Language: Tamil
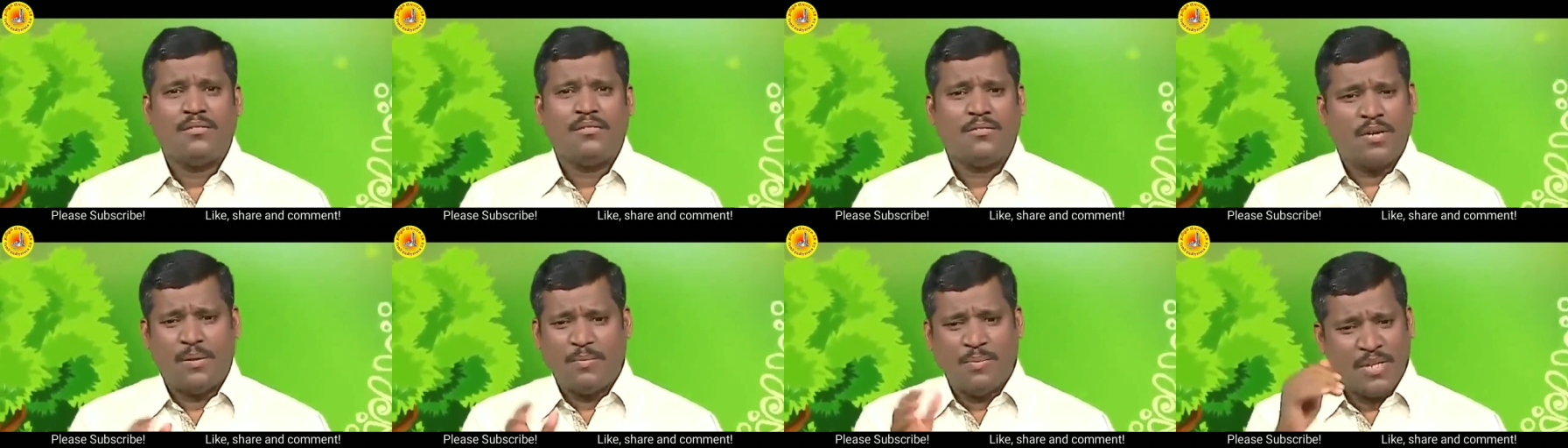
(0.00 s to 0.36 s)

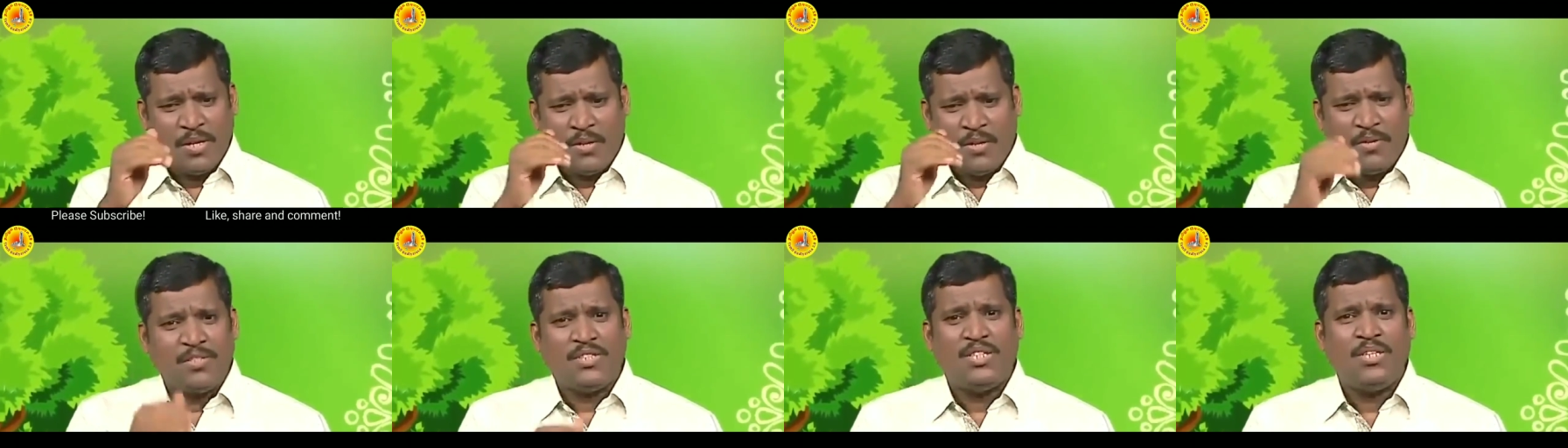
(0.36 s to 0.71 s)
ஒரு
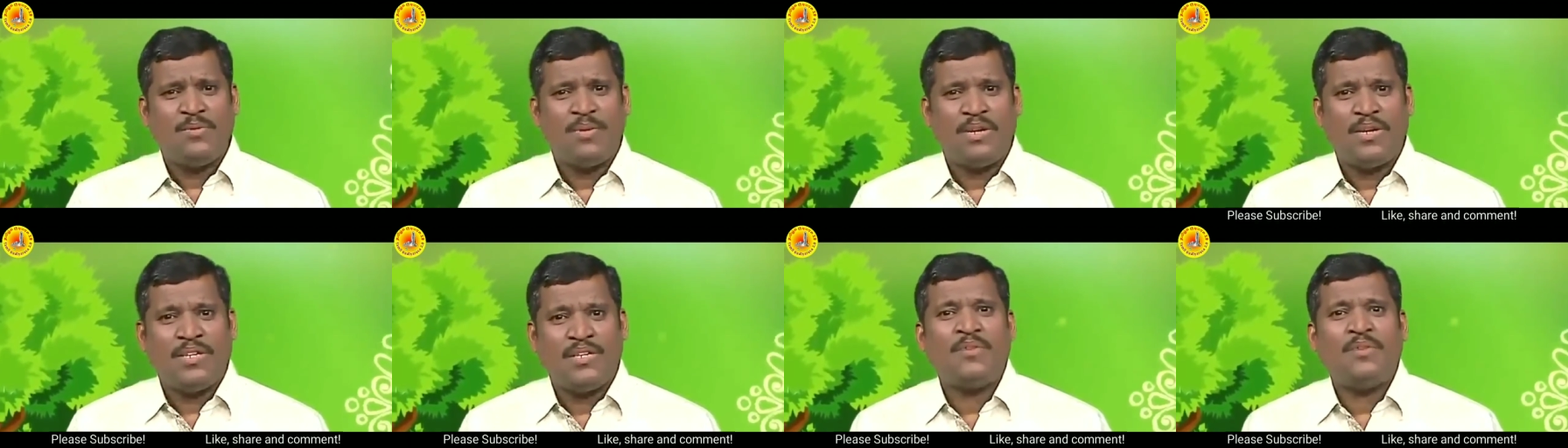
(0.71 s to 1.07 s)
ஐம்பதாயிரம்
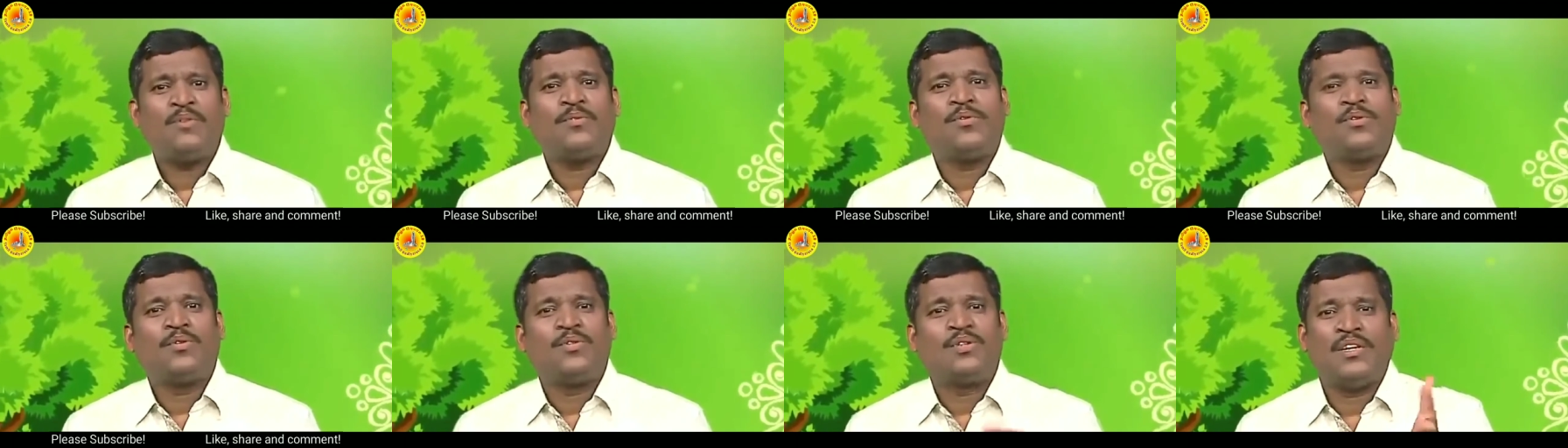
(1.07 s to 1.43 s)
விஷயமான்ட்டு
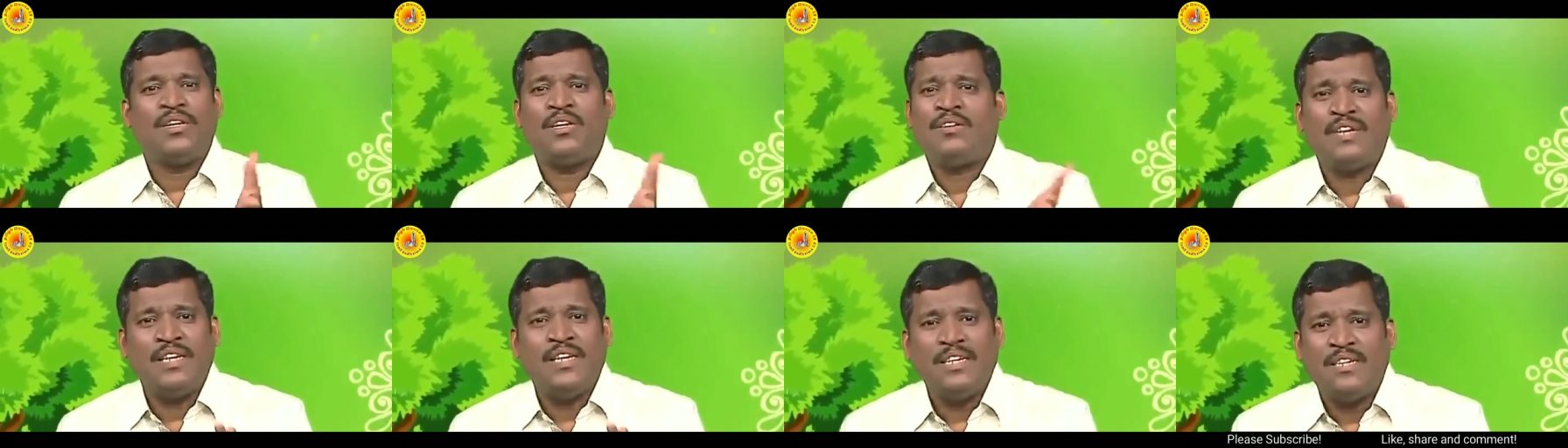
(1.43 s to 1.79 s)
அவர்
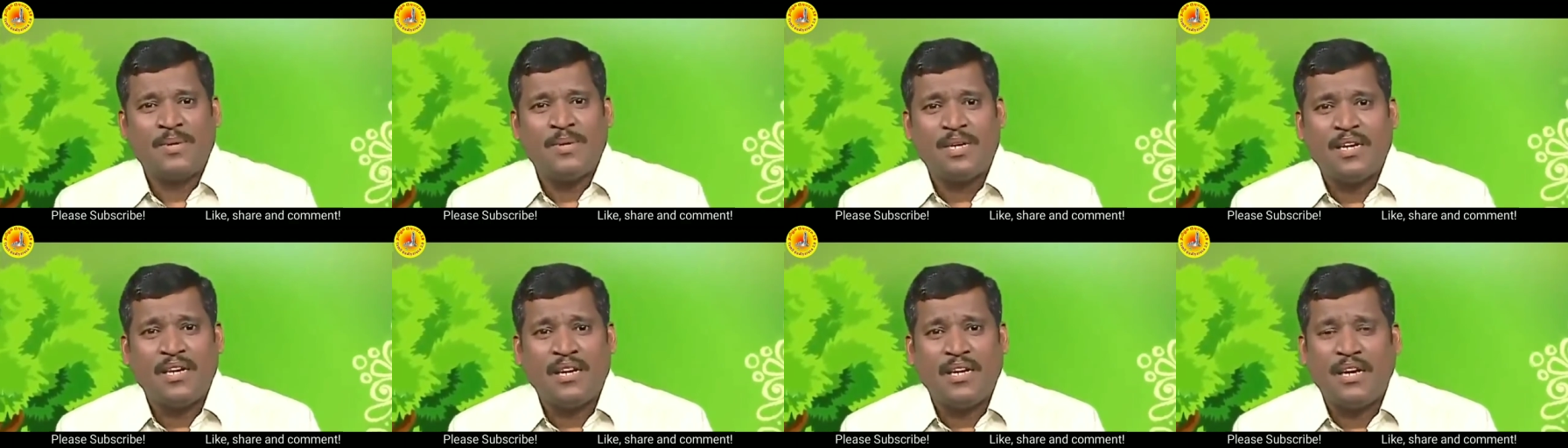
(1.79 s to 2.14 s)
கொடுத்தாருன்னா வாங்கிக்க
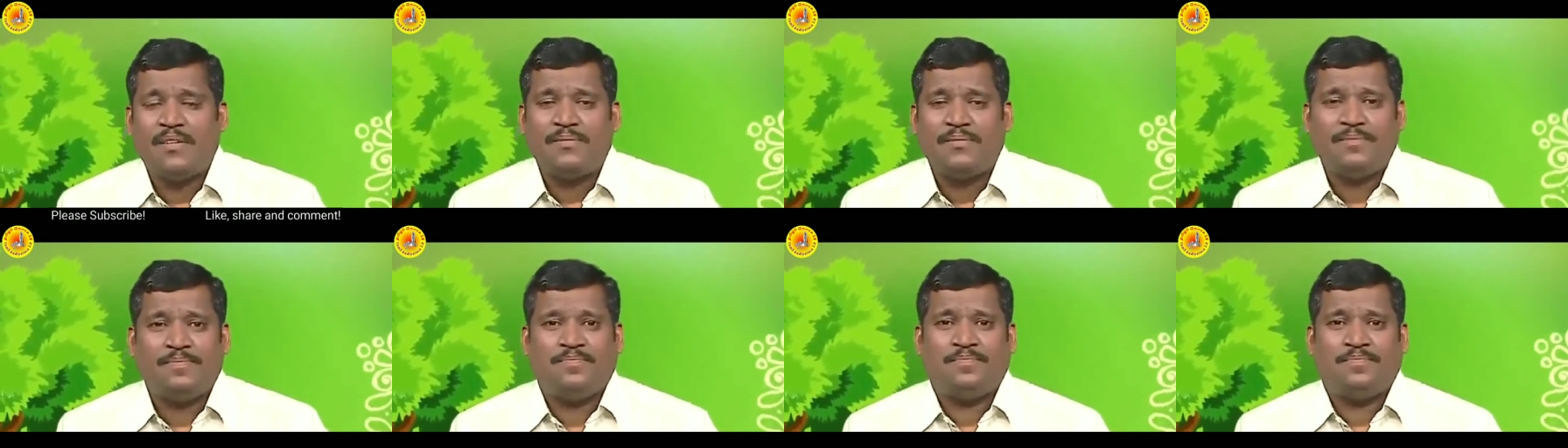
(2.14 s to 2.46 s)
மாட்டேங்களா